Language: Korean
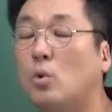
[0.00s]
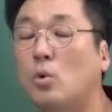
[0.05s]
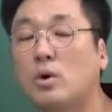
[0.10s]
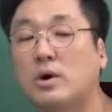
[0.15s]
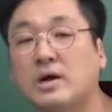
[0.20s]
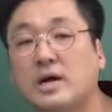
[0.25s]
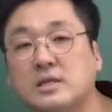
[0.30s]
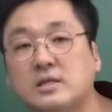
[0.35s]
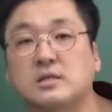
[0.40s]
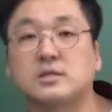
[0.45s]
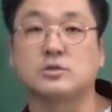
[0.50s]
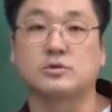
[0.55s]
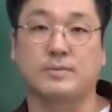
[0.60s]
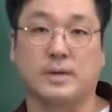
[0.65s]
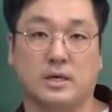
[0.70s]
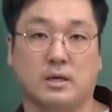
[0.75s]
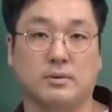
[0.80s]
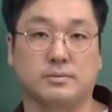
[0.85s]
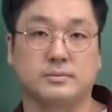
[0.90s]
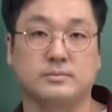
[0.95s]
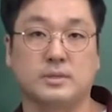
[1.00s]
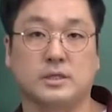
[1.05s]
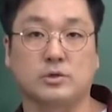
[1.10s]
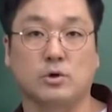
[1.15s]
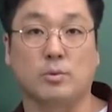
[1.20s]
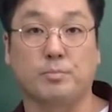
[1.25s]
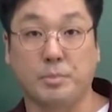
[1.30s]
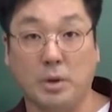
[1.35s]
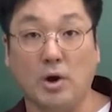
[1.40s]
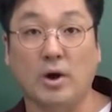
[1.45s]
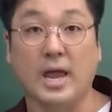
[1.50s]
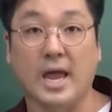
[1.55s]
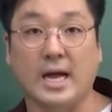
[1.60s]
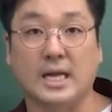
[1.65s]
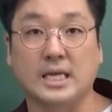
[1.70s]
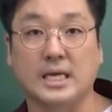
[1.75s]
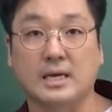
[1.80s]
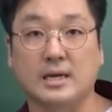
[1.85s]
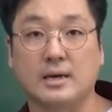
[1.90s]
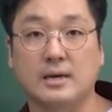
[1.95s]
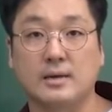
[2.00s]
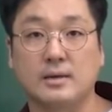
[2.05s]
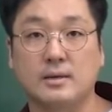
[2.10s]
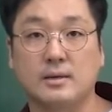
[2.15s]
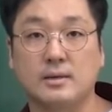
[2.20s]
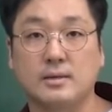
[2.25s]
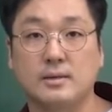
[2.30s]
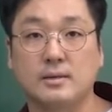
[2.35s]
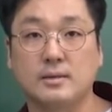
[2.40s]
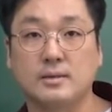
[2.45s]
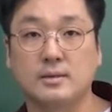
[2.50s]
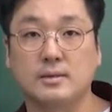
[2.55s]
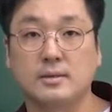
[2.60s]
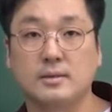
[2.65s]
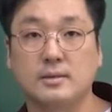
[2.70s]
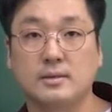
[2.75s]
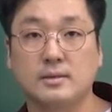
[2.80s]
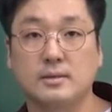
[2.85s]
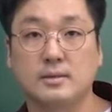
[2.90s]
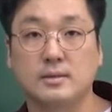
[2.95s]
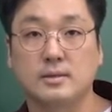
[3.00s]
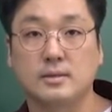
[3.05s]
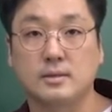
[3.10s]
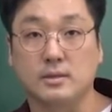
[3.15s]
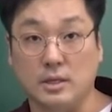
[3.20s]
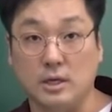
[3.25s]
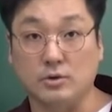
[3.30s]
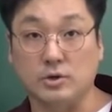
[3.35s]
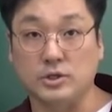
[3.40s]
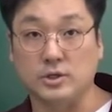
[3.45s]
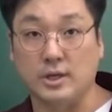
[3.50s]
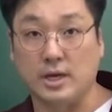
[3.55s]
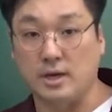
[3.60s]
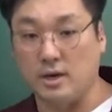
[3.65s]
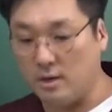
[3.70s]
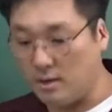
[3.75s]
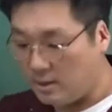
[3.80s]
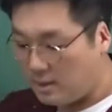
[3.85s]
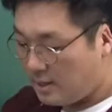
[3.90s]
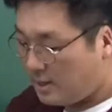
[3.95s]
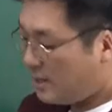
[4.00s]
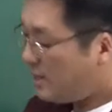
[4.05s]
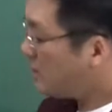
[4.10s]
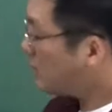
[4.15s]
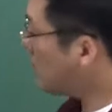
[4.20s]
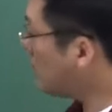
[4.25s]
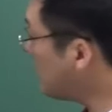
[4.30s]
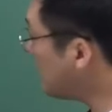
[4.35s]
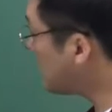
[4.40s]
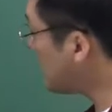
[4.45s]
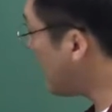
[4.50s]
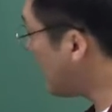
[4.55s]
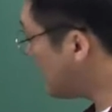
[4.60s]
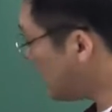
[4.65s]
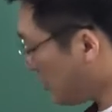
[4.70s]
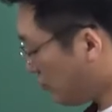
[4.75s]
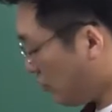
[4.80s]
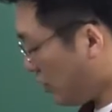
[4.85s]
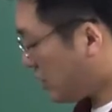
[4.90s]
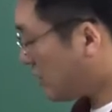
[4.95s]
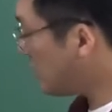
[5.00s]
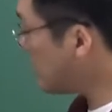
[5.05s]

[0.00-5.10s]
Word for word: 똑같을 수밖에 없습니다. 서로 평행하니까. 이해되셨나요? 그러면 자, 이제 우리